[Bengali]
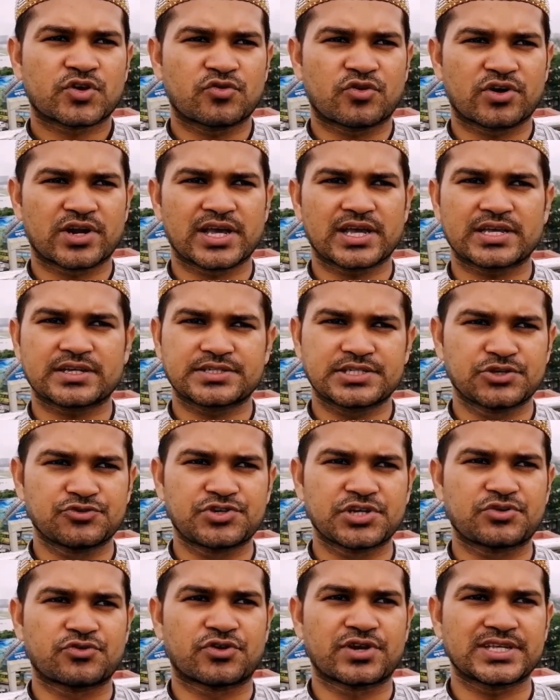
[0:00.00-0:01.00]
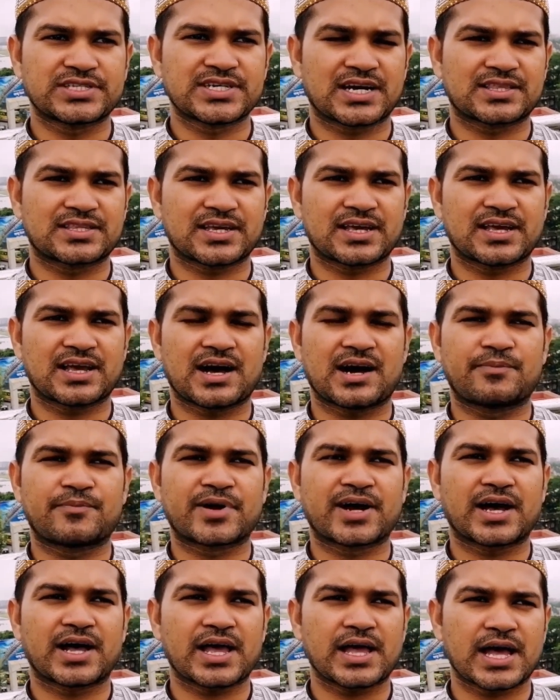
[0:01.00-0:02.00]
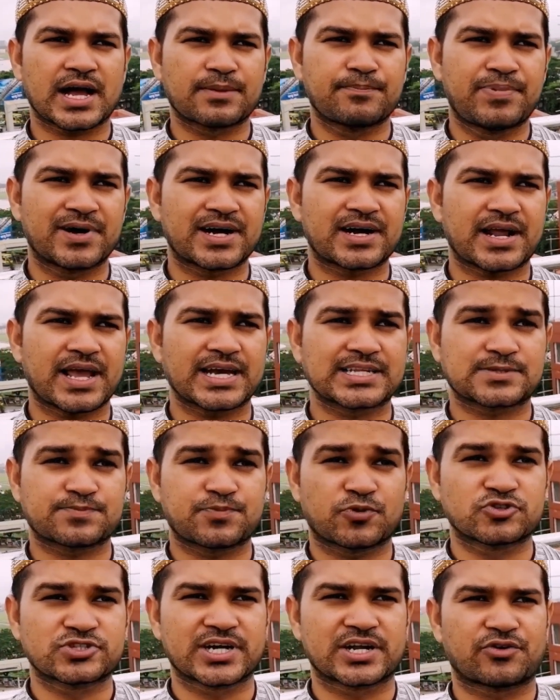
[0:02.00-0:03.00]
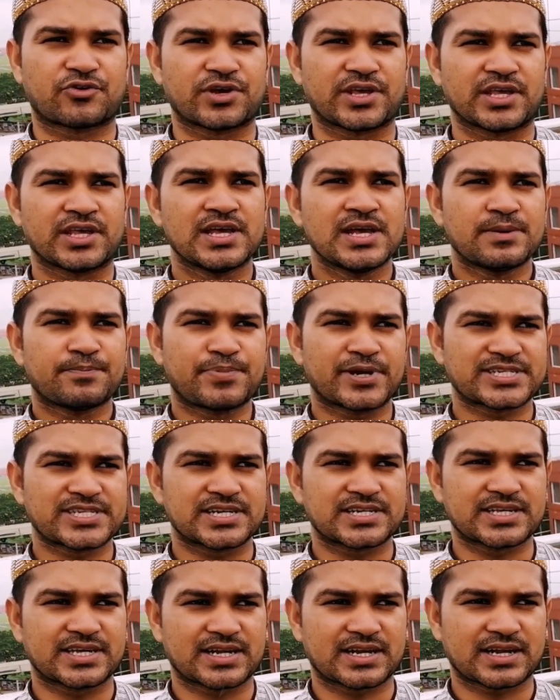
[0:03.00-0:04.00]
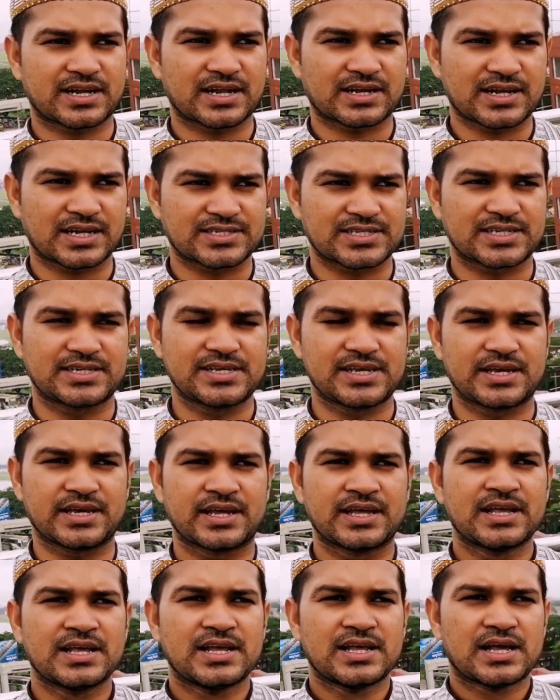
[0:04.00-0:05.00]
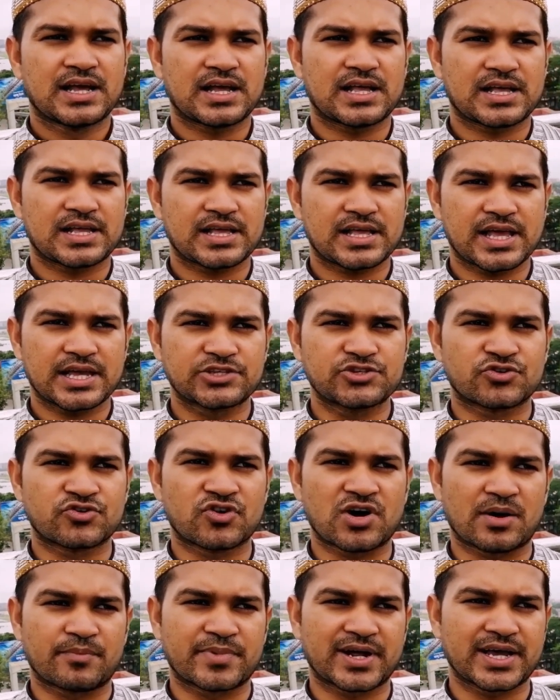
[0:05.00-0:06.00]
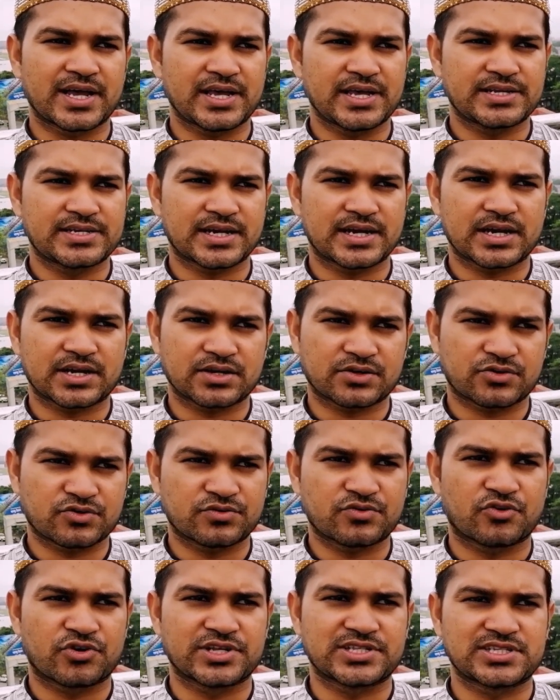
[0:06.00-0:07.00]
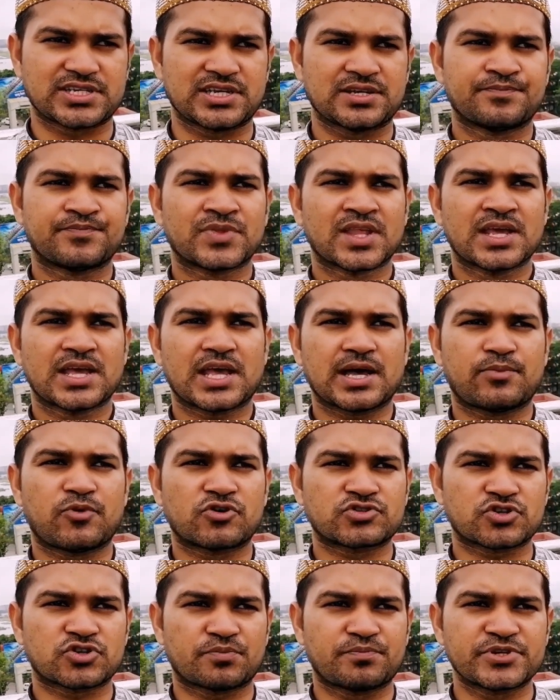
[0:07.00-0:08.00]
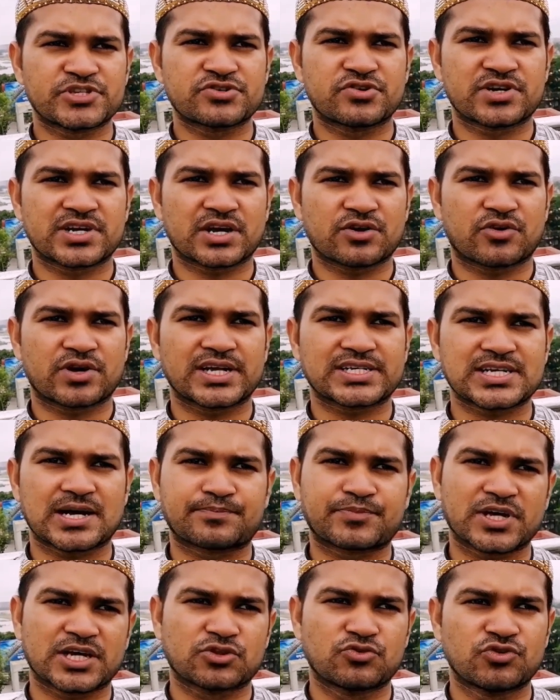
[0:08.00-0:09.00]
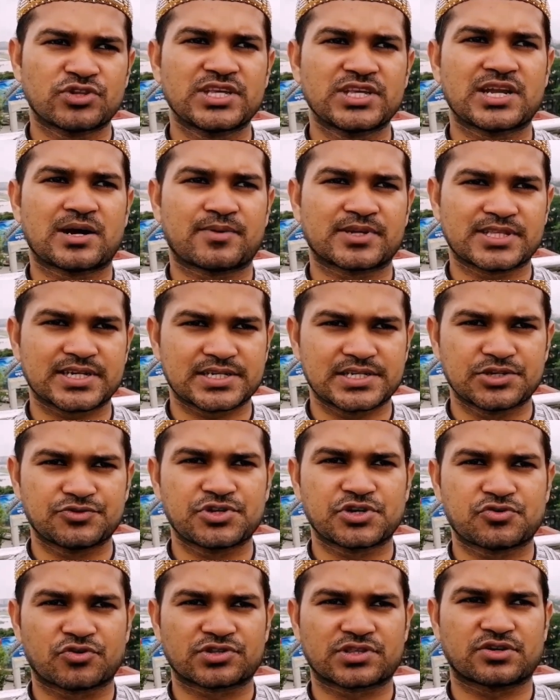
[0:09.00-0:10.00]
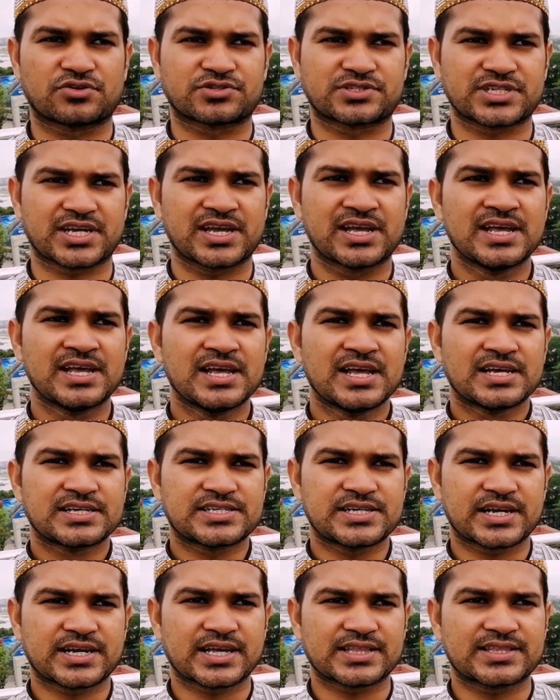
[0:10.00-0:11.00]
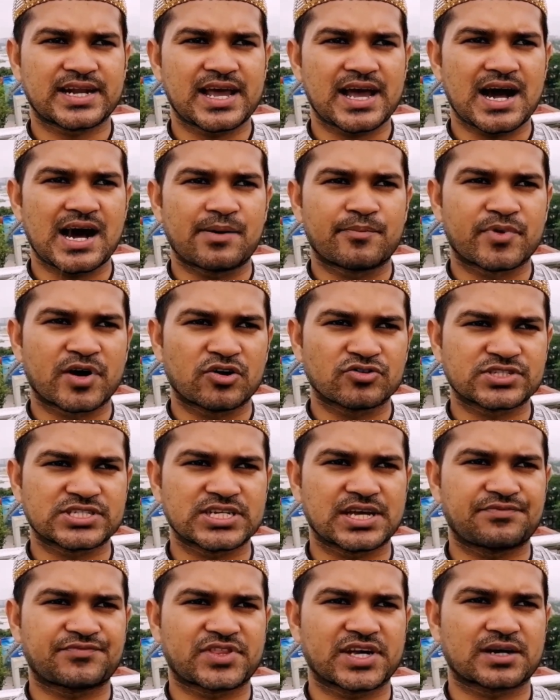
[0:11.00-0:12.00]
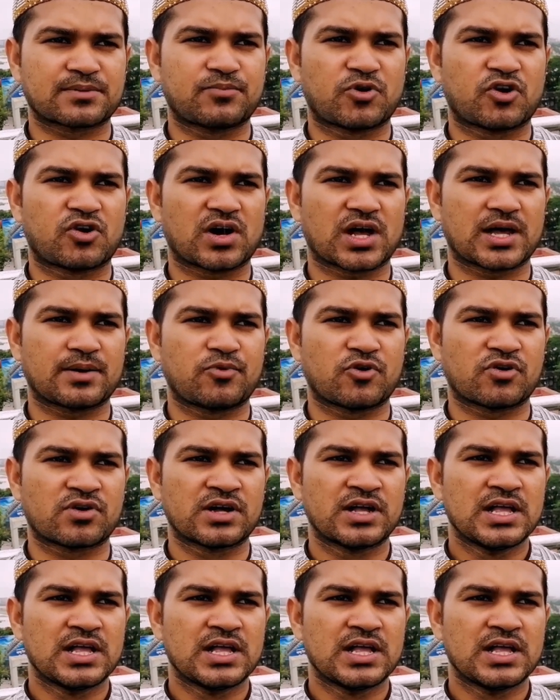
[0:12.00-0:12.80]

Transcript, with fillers: করে ডিউটি করি যাতে আমরা একবার এক্সপোজার হই পেশেন্টের কাছে গিয়ে এই জন্য আমরা এইটা করেছি এবং চব্বিশ ঘন্টা করে সপ্তাহে দুই দিন আমাদের ডিউটি করতে হচ্ছে সেক্ষেত্রে আমরাও সেফ থাকবো এবং